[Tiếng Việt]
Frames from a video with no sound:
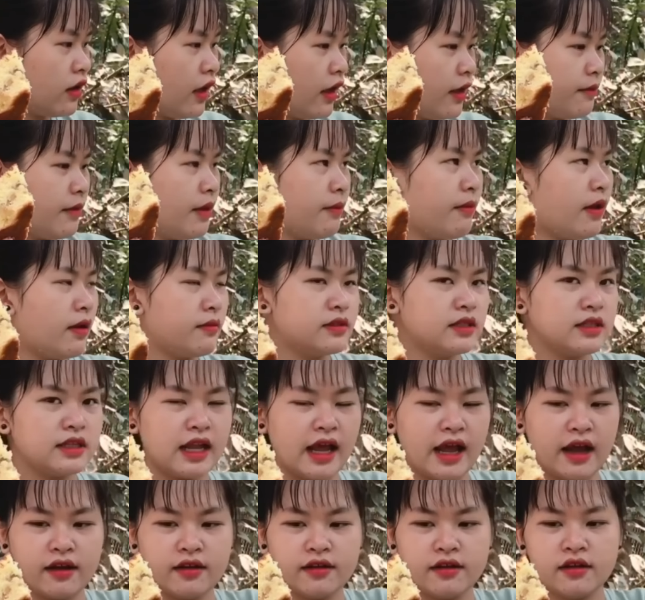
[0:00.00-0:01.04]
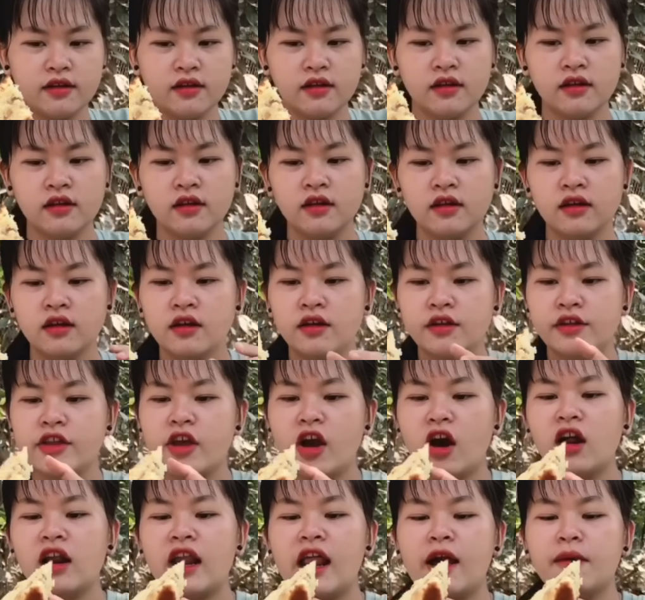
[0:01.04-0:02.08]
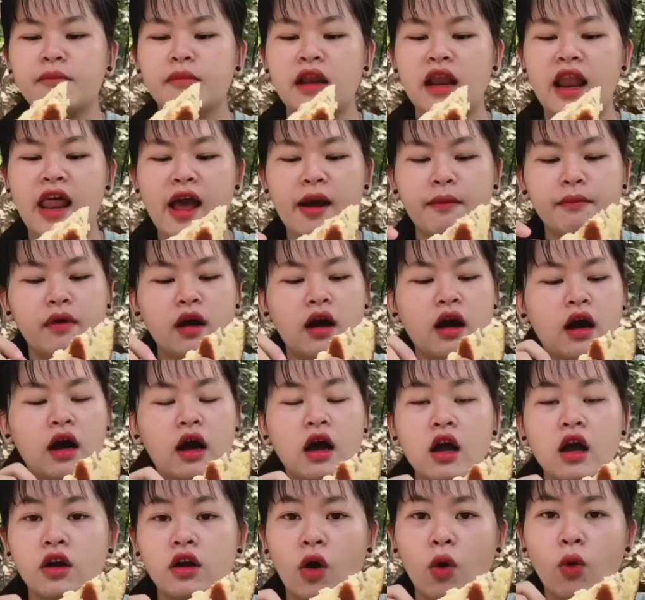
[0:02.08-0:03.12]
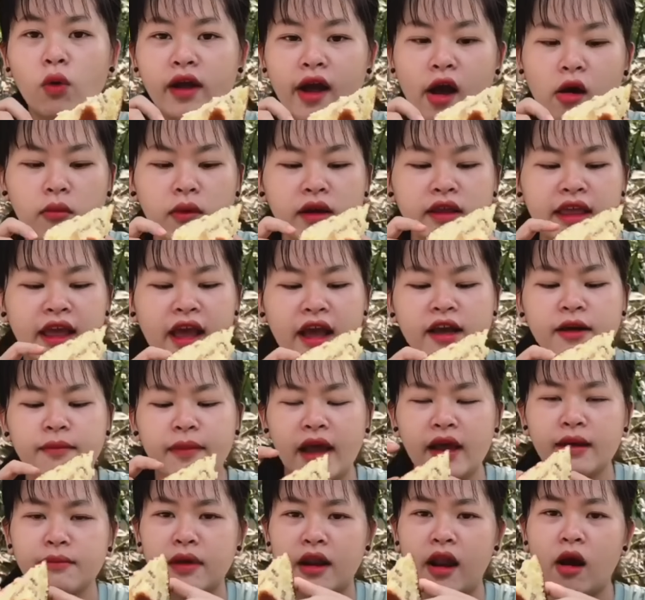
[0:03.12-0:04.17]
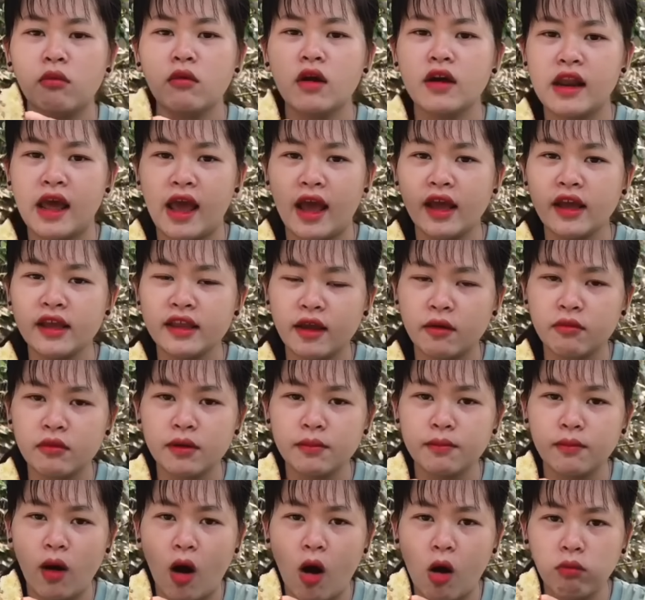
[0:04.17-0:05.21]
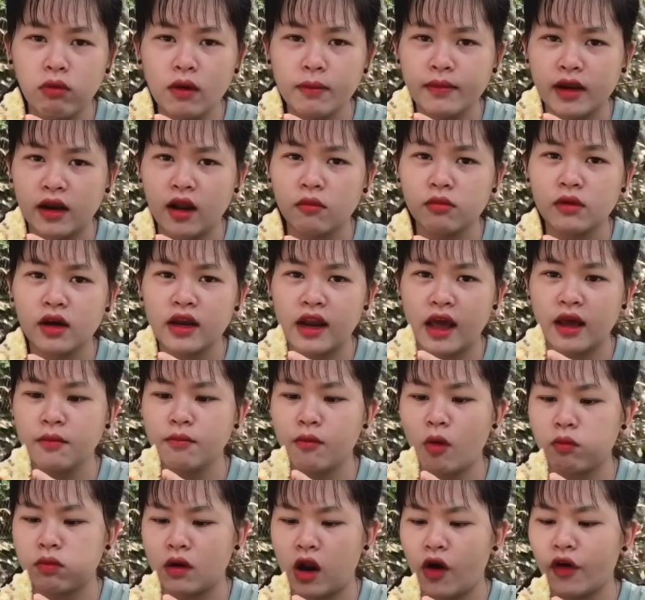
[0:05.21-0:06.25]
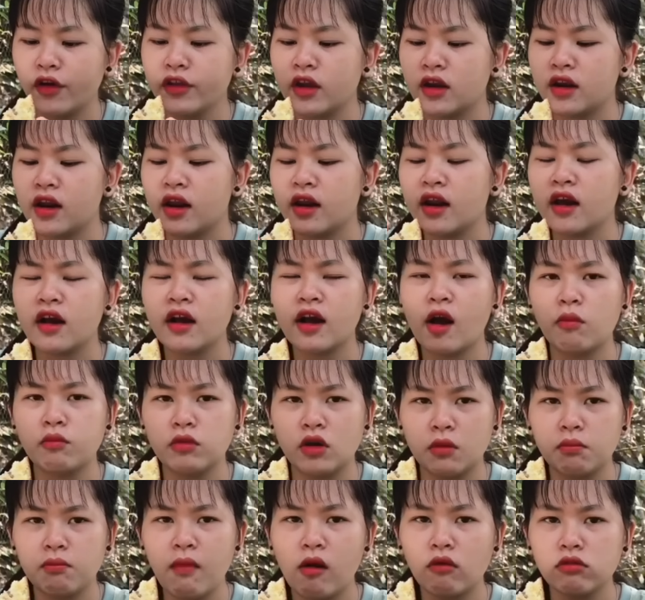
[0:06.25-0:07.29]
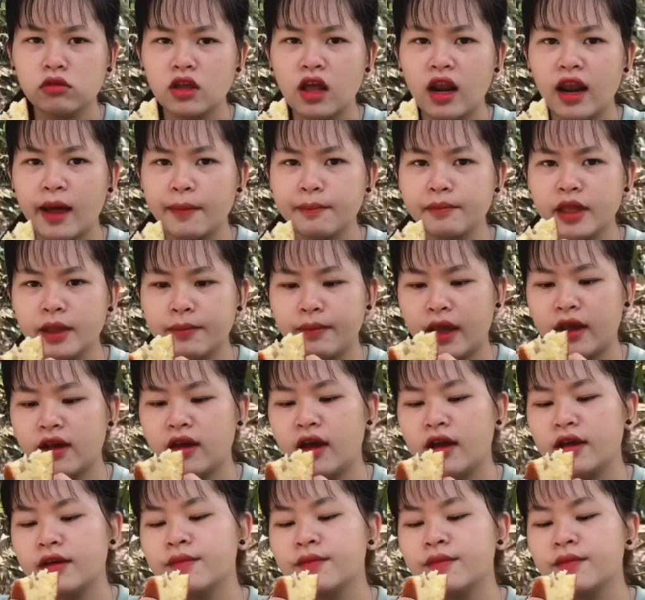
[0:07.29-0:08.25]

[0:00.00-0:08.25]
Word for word: bim bim xích ra do là mình làm ờ, thủ công ở nhà các bạn mình không có để trong cái bột quá mình không có để bột nổi cho nên nó không được bông cho lắm các bạn ơi